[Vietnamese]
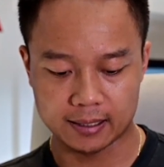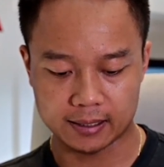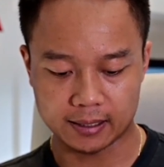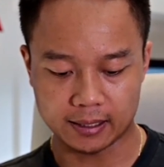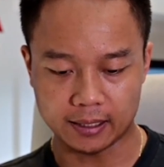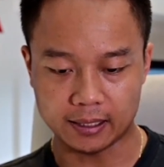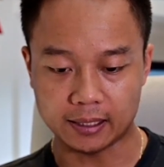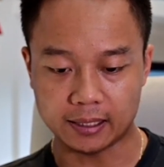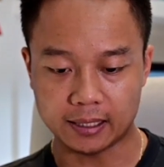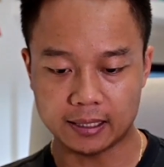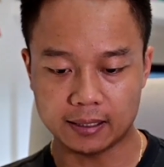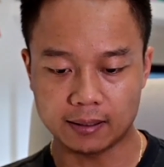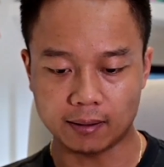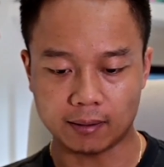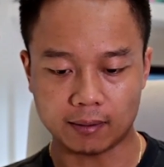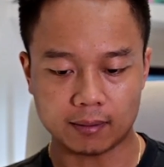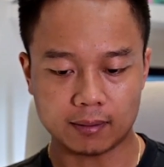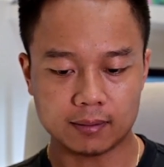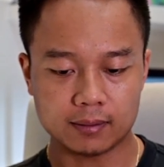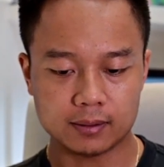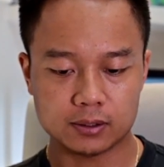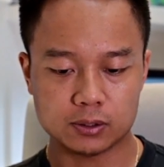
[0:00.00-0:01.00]
thì khi
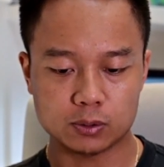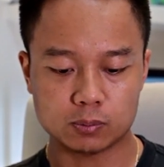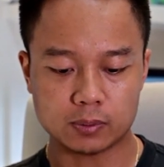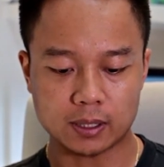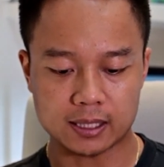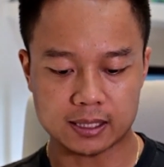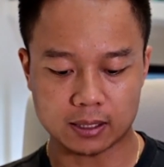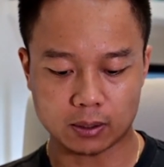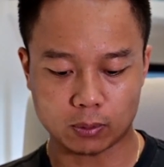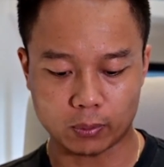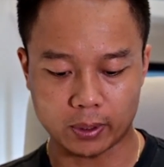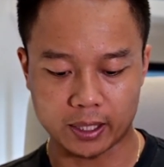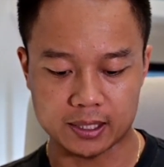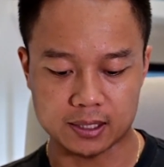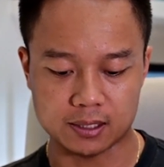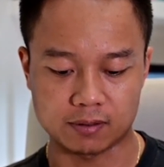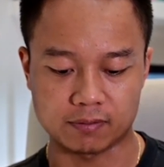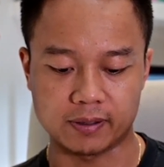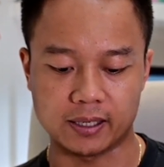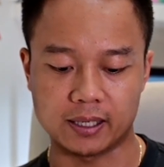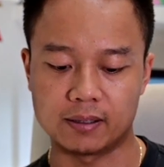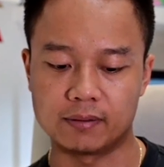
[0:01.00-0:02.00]
đó chúng ta sẽ quay
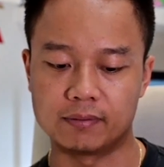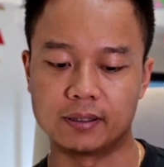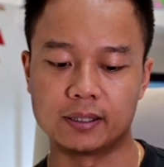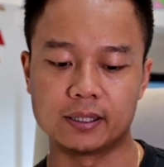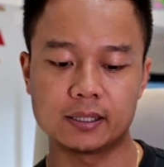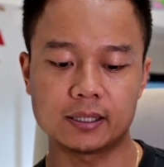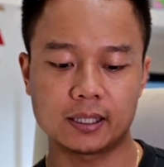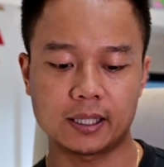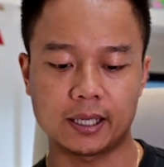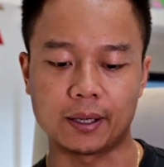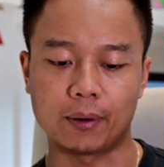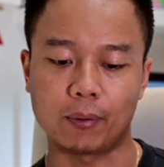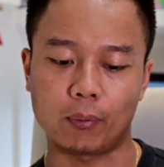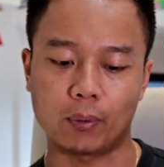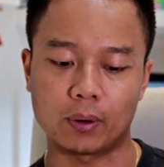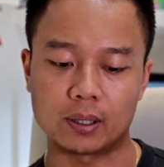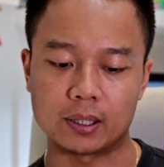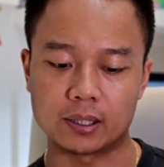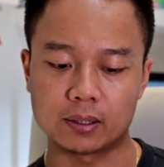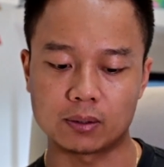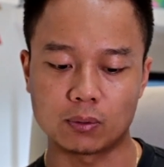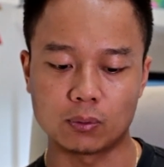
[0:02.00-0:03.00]
trở về với kiểu
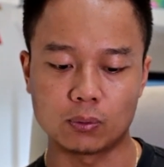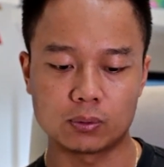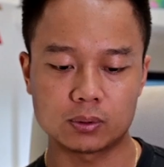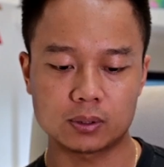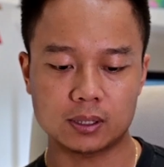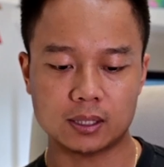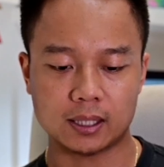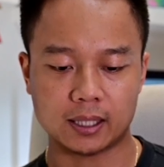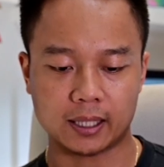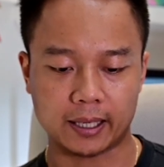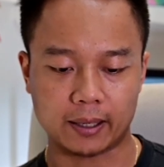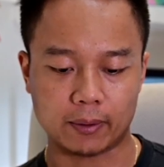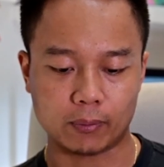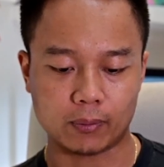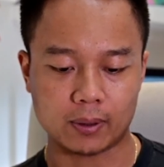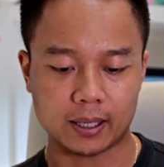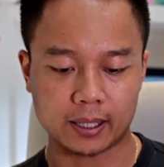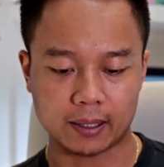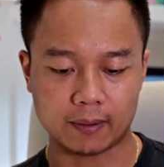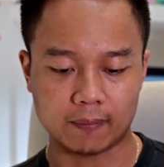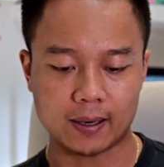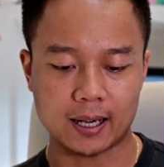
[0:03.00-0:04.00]
quản lý cũ tức là kéo
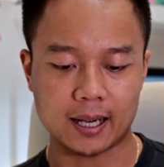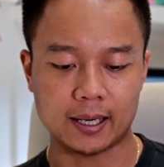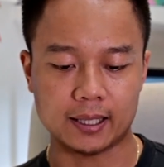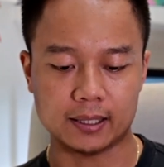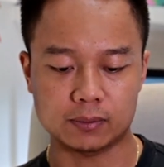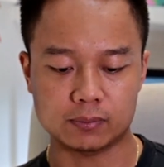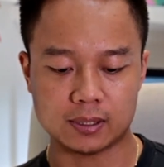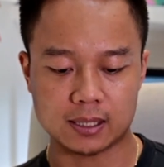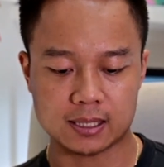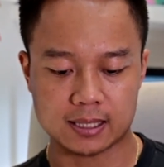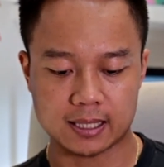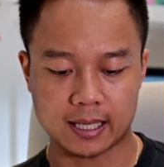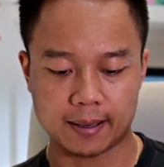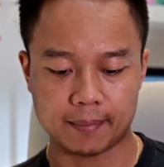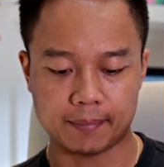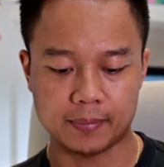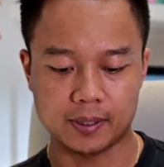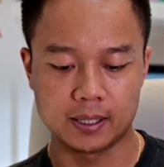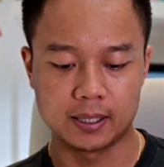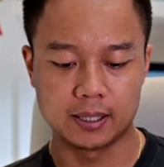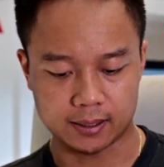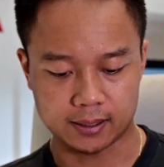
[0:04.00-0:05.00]
qua kéo lại để chúng ta xem
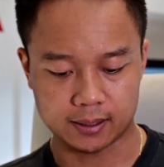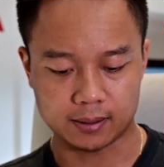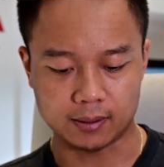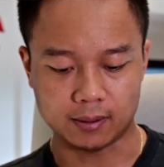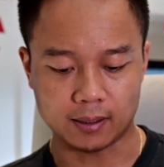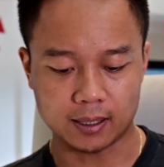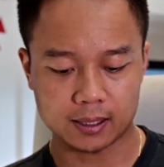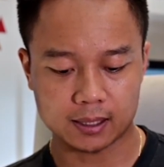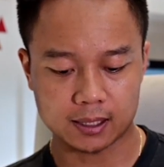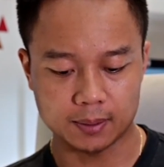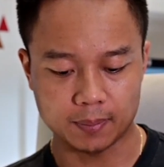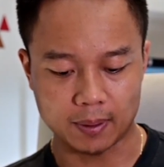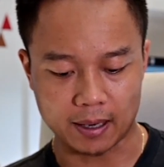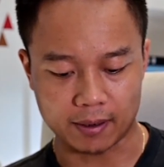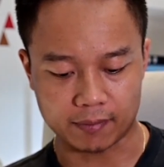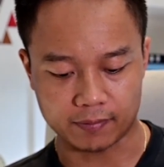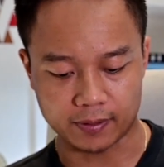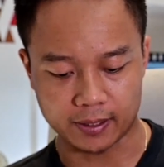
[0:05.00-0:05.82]
đó là cơ bản